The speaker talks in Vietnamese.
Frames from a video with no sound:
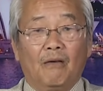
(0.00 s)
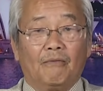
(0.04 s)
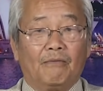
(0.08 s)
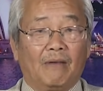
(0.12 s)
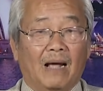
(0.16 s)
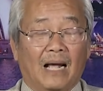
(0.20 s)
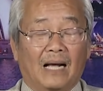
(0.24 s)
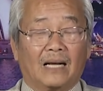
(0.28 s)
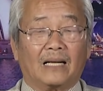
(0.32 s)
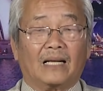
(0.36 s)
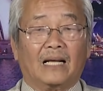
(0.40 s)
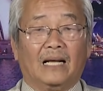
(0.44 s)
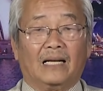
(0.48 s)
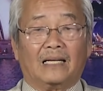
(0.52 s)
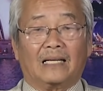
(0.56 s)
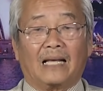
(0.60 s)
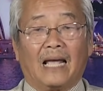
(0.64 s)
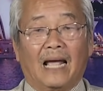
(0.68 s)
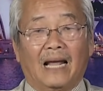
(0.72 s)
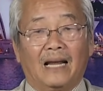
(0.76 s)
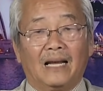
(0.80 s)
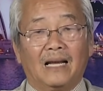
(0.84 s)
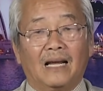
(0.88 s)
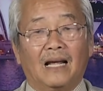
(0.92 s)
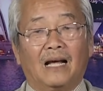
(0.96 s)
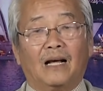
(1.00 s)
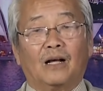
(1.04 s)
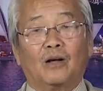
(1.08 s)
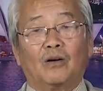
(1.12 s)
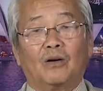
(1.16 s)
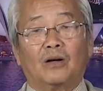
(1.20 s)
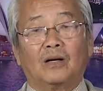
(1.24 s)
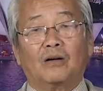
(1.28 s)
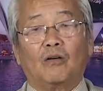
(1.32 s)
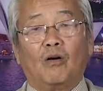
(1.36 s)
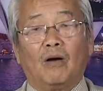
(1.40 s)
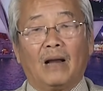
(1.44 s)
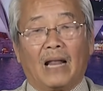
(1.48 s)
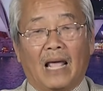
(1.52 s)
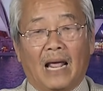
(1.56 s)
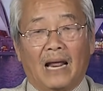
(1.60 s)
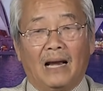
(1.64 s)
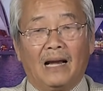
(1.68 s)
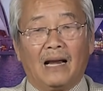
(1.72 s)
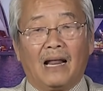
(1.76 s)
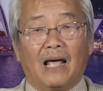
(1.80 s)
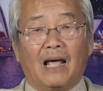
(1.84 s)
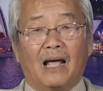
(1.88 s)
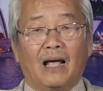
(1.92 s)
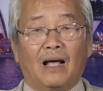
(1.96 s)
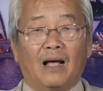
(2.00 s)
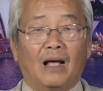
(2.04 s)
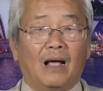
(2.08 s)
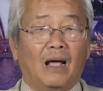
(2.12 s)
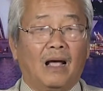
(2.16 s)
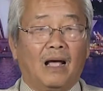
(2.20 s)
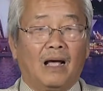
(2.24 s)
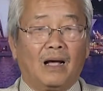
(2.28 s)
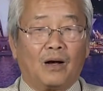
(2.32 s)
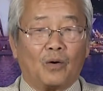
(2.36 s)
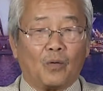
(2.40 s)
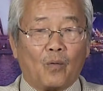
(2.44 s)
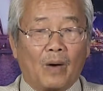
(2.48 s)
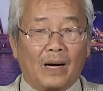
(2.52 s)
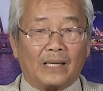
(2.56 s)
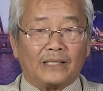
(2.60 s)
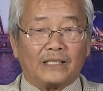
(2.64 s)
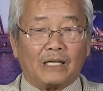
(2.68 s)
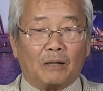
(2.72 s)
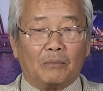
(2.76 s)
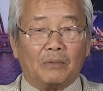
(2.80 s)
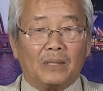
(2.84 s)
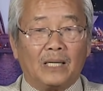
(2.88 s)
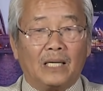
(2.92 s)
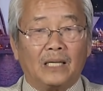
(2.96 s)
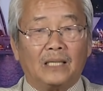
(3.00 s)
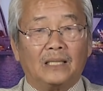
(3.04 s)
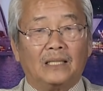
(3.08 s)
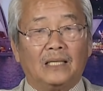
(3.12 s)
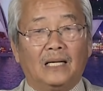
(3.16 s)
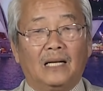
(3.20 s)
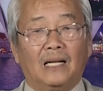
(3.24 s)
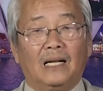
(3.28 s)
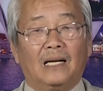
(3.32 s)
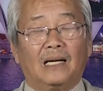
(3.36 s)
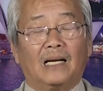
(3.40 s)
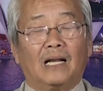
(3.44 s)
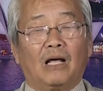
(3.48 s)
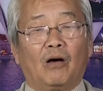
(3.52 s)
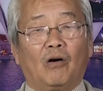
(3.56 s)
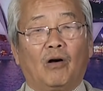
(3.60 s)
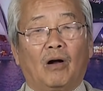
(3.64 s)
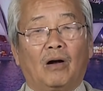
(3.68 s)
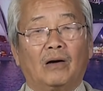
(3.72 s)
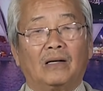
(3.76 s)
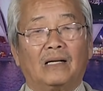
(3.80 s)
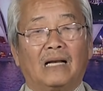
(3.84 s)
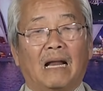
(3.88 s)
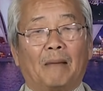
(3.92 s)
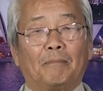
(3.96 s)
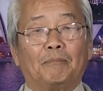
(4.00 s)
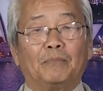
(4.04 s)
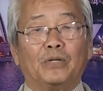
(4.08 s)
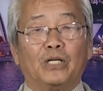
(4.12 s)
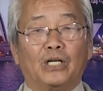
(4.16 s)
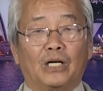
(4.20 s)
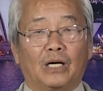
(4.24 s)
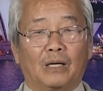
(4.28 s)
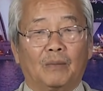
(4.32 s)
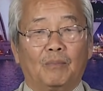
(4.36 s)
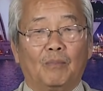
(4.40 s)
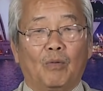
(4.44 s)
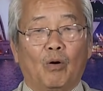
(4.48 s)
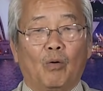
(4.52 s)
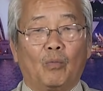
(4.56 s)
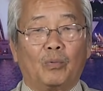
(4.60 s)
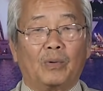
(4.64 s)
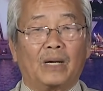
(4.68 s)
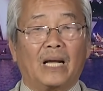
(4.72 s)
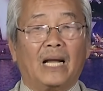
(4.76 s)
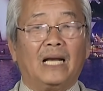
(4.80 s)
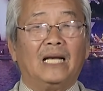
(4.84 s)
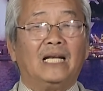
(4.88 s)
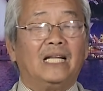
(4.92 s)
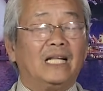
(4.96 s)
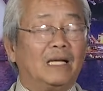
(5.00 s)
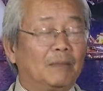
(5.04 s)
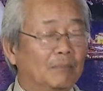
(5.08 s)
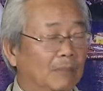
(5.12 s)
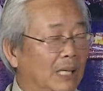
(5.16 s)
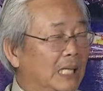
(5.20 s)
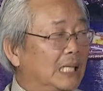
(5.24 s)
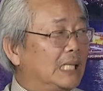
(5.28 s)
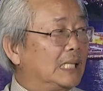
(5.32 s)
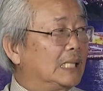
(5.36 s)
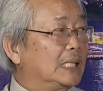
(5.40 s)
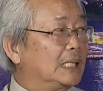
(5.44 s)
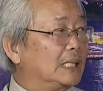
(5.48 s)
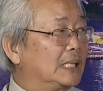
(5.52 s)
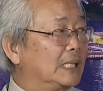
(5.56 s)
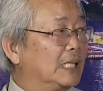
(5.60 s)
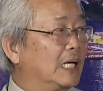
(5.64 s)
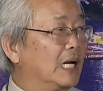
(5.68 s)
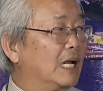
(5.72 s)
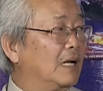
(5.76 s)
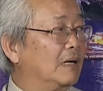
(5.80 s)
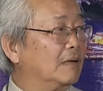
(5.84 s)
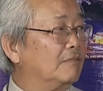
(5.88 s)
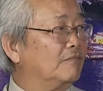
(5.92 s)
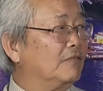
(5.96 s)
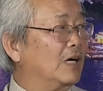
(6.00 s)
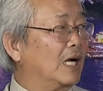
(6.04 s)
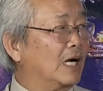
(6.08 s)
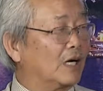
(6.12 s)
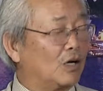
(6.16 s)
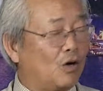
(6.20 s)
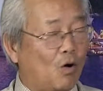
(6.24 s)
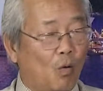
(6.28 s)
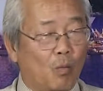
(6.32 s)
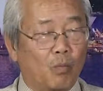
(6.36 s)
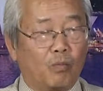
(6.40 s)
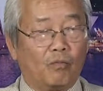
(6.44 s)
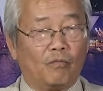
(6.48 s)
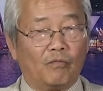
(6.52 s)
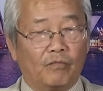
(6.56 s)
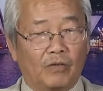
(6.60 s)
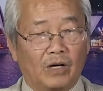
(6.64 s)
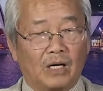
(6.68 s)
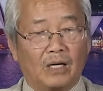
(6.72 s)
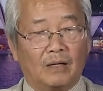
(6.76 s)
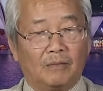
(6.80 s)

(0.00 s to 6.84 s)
và à, cái có lẽ là quan trọng hơn là họ lập được một cái liên minh và cùng